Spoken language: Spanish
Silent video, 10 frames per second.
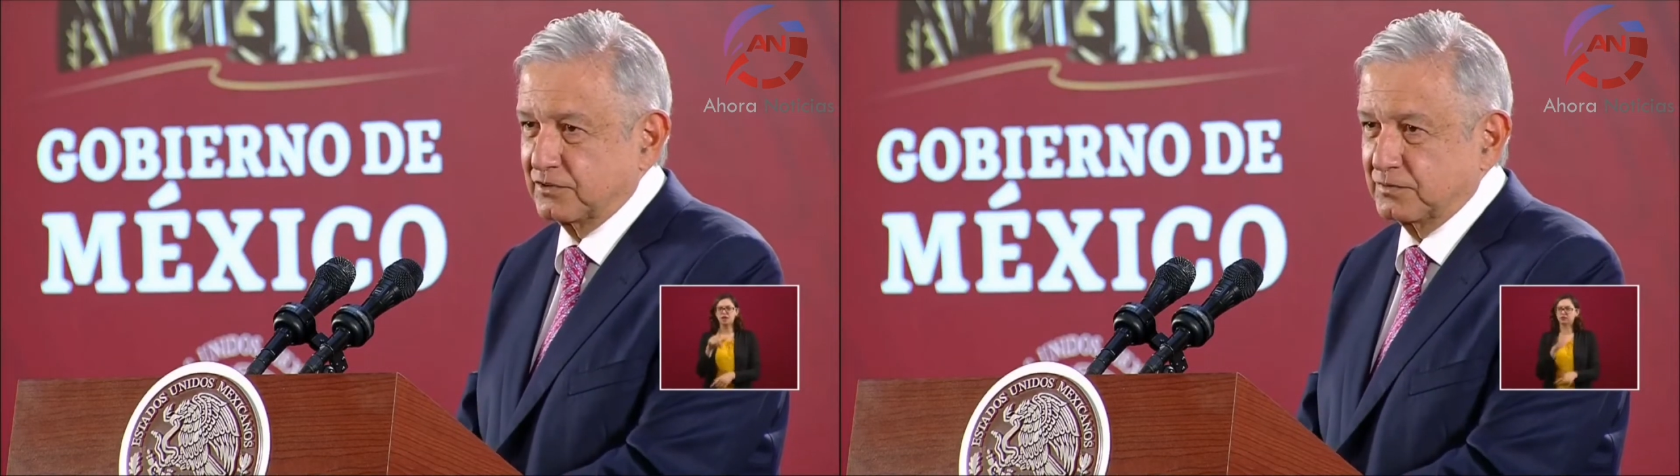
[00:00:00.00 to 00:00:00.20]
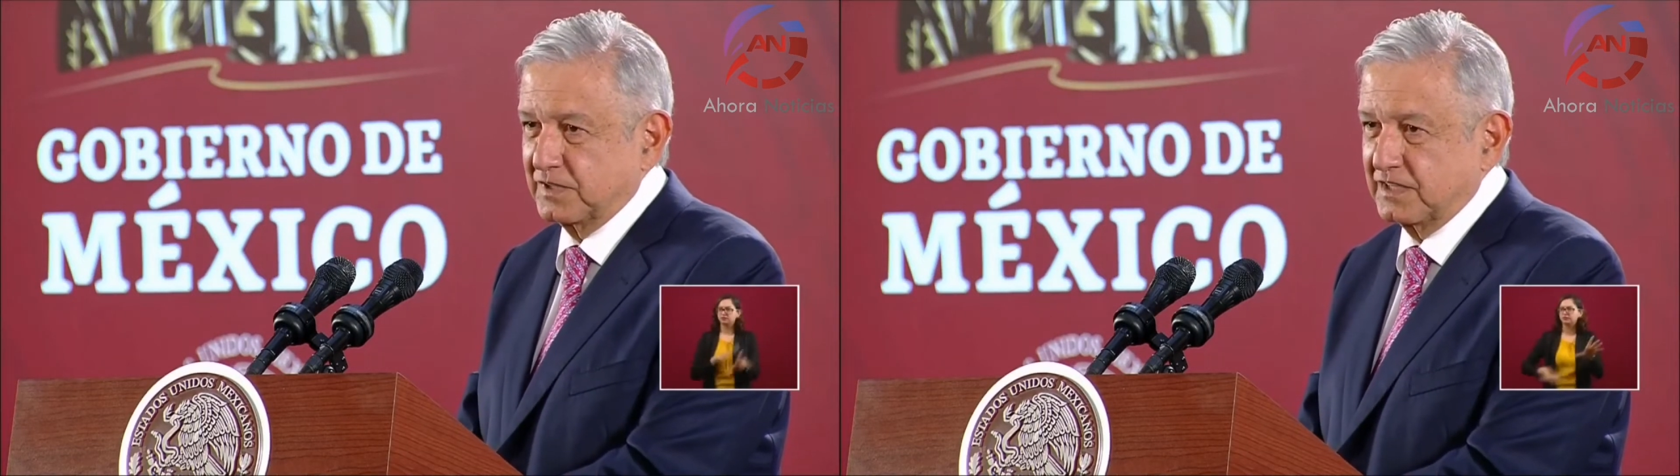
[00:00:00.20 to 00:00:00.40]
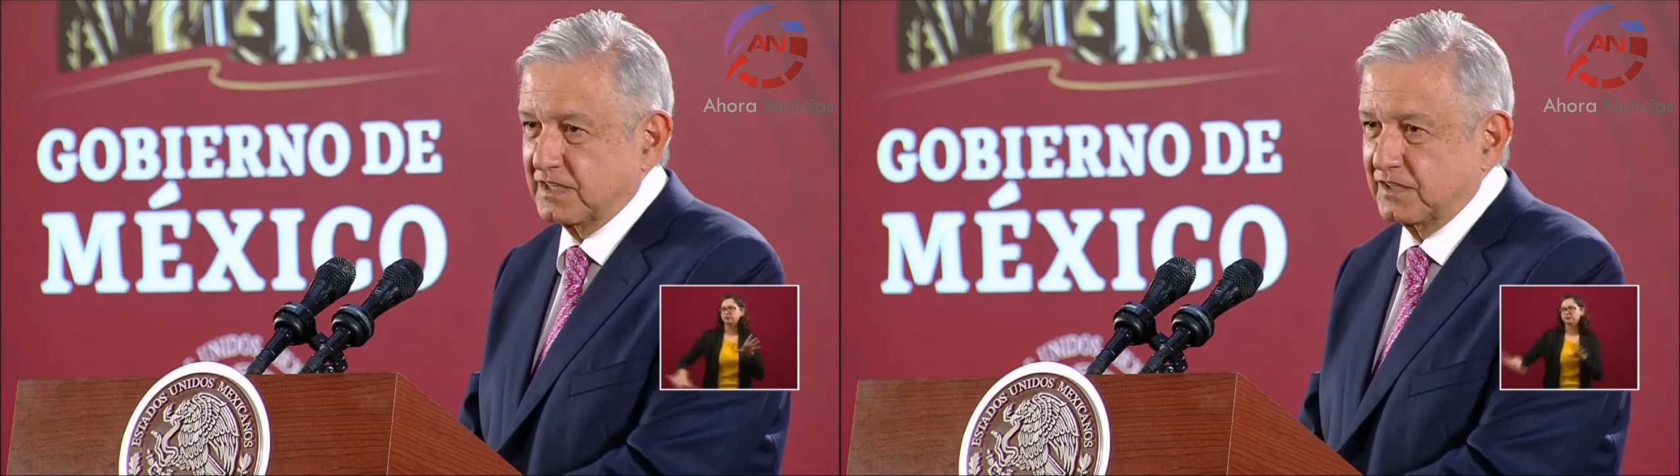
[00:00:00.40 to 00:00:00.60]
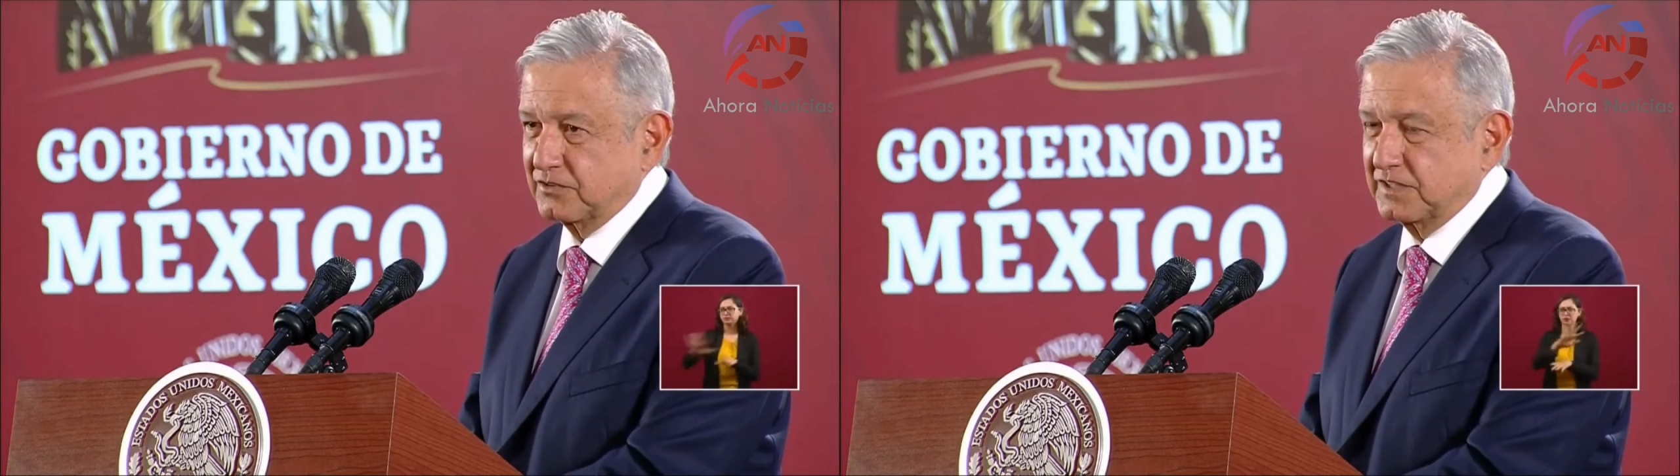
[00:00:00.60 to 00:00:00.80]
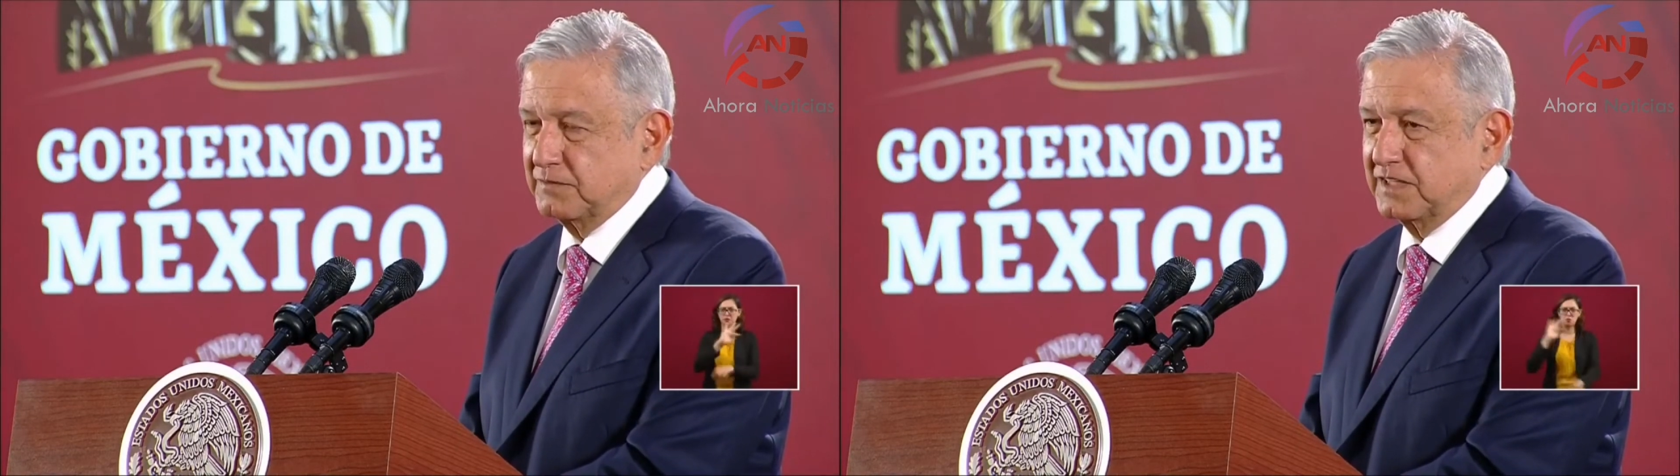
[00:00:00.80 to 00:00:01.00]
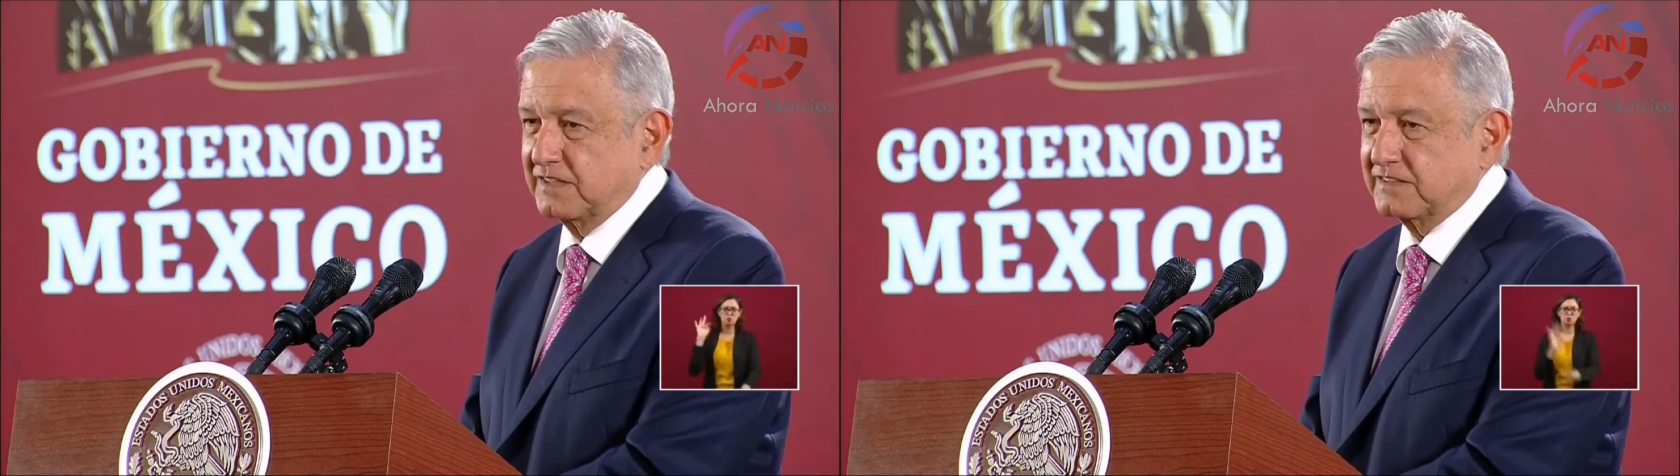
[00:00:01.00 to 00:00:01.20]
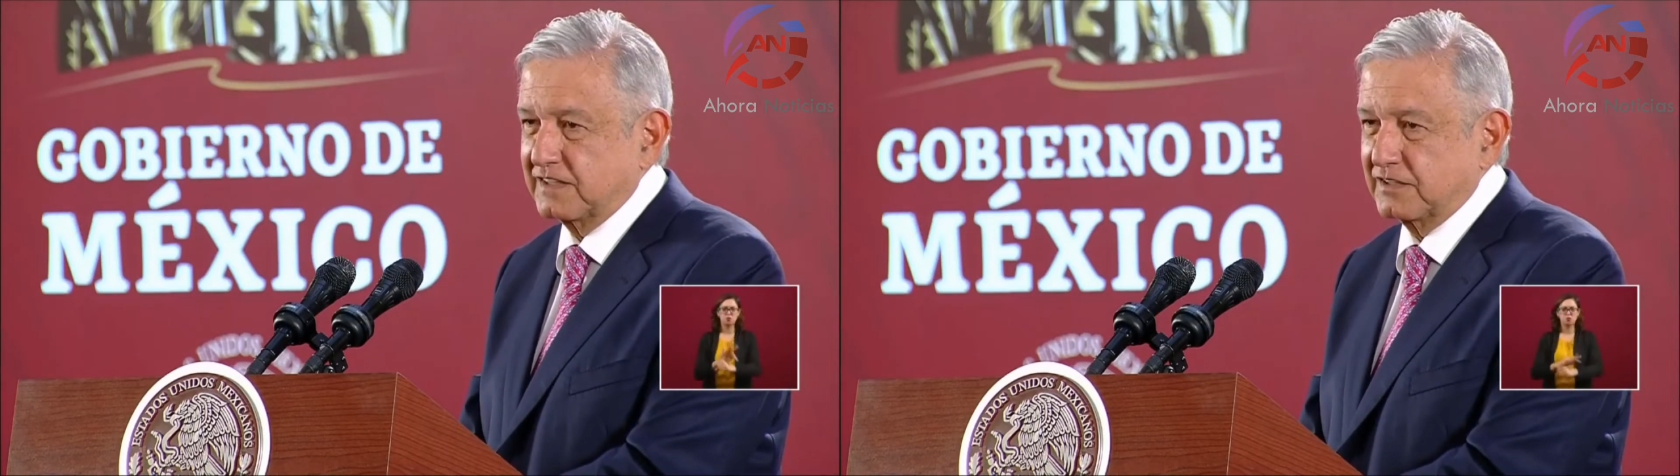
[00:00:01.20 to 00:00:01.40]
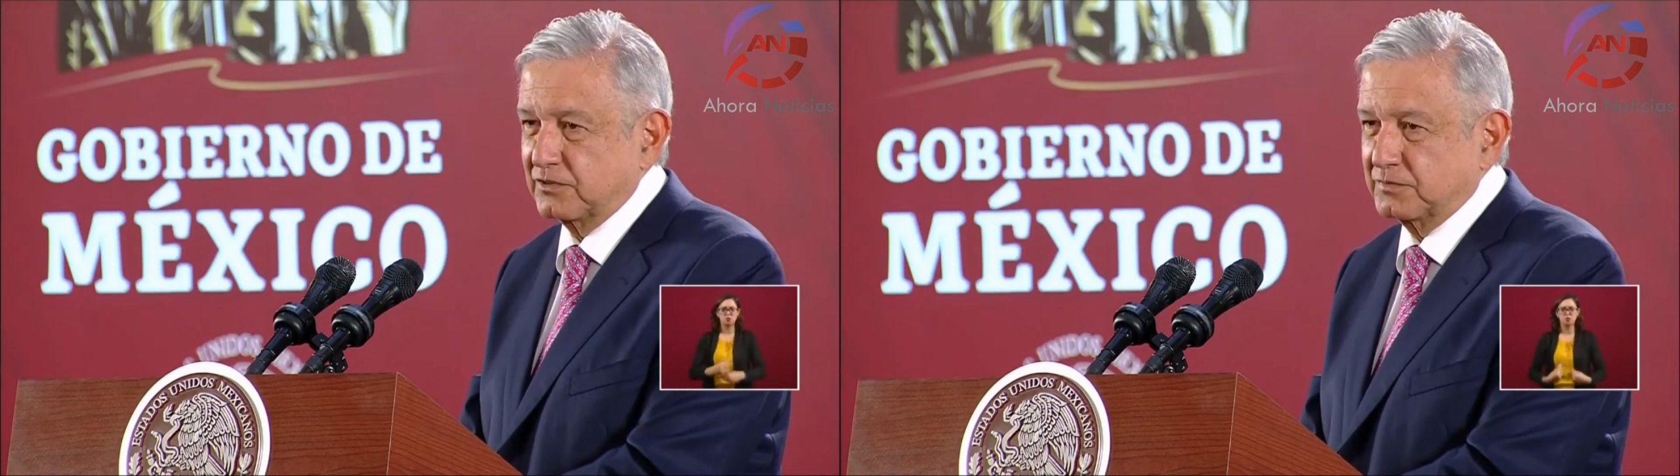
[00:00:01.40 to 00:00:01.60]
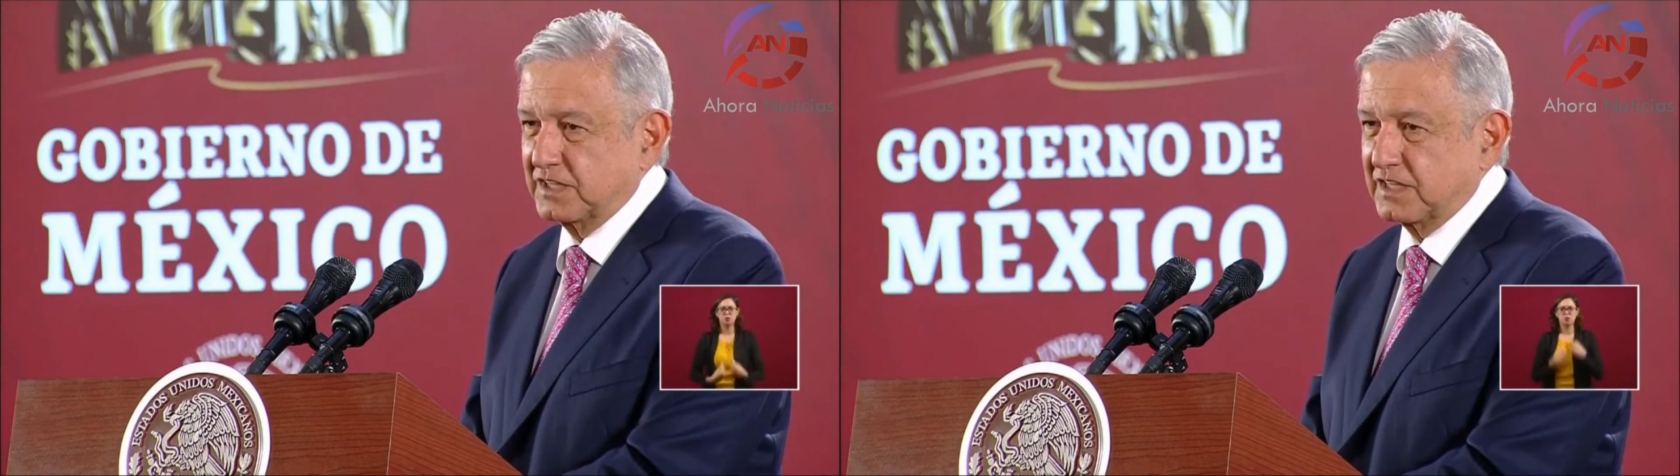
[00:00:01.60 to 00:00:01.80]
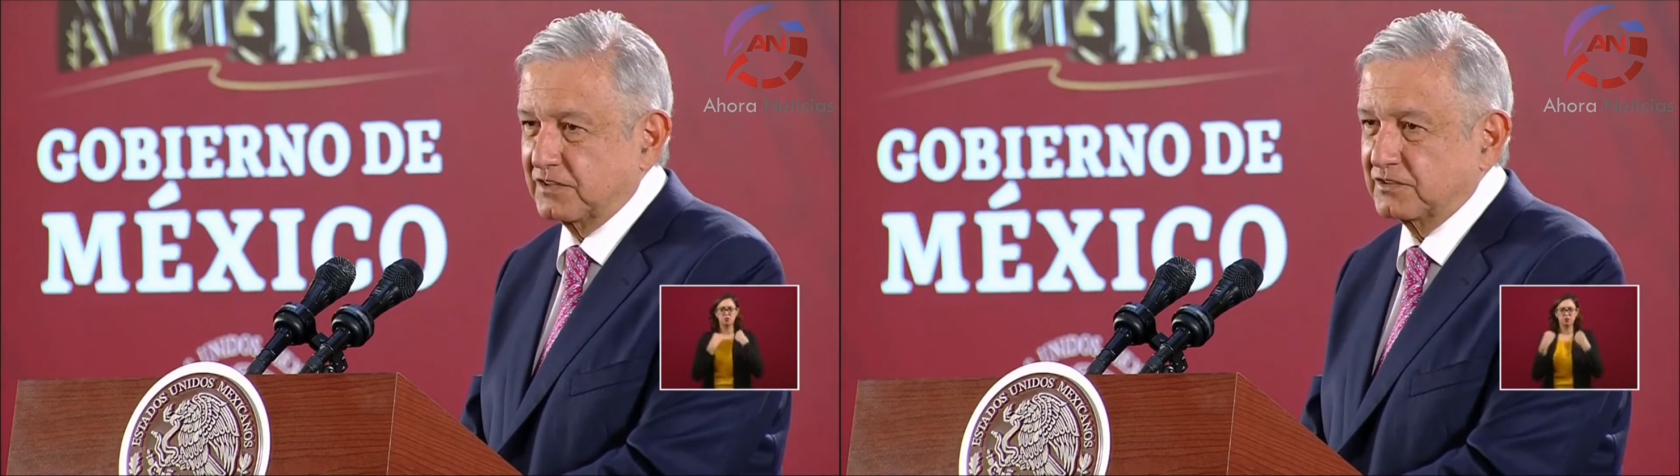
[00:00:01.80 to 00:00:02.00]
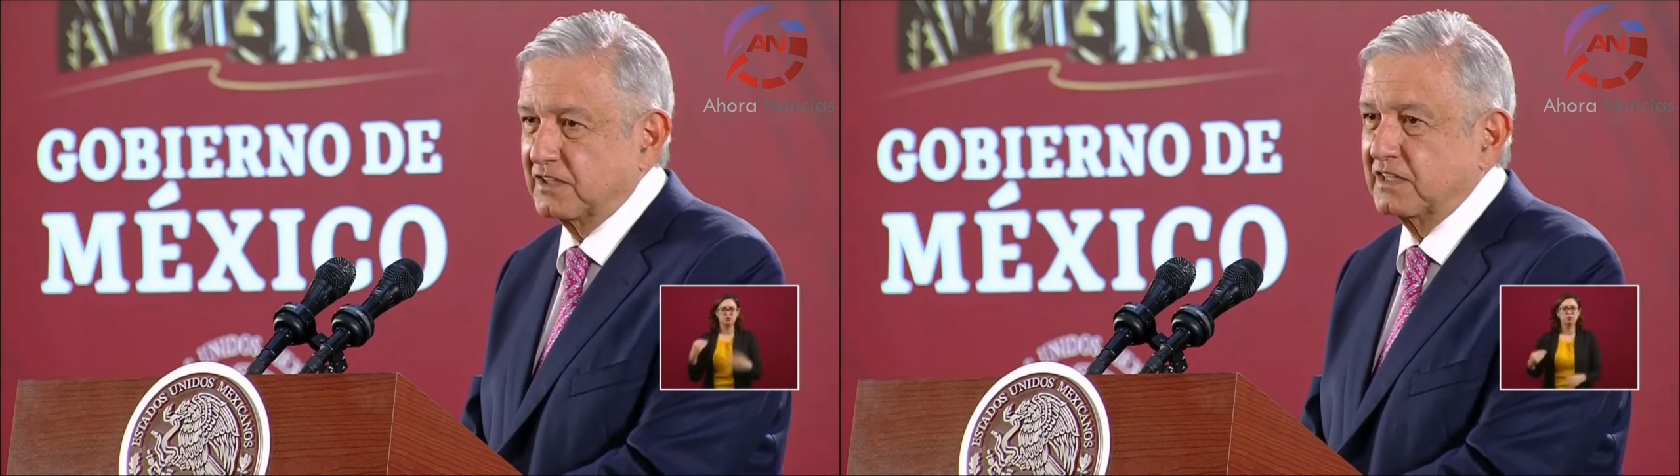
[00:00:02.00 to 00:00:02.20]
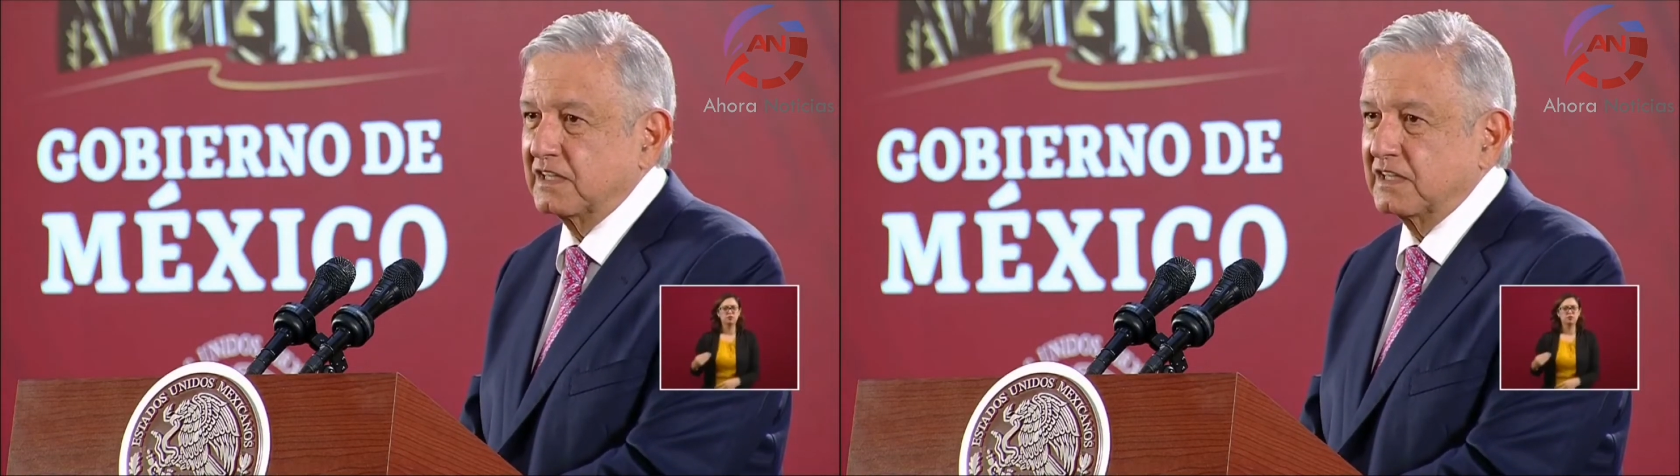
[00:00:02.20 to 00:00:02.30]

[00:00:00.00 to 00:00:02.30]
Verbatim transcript: los mexicanos y el bienestar de los mexicanos.